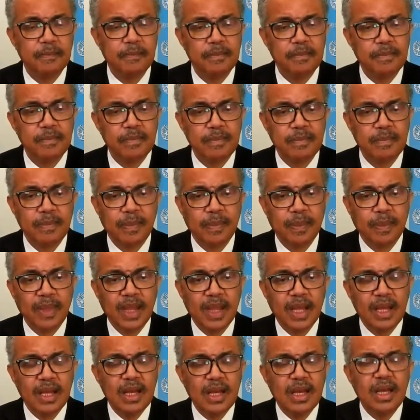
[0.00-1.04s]
அதானம்
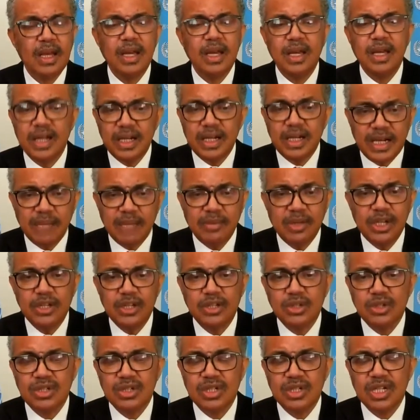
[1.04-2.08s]
கேப்ரியோசிஸ் கொரோனா
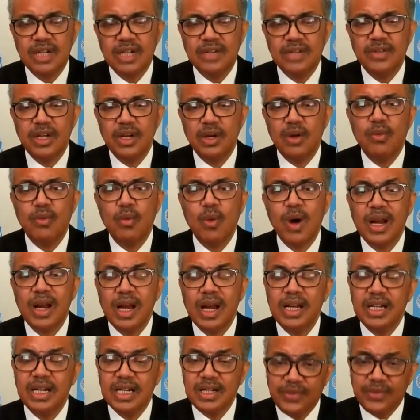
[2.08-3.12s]
பாதித்த நபருடன்
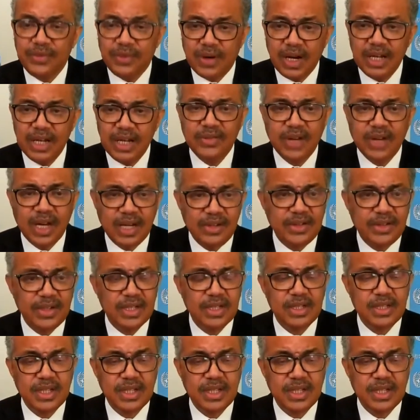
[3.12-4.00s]
தொடர்பு கொண்டதால்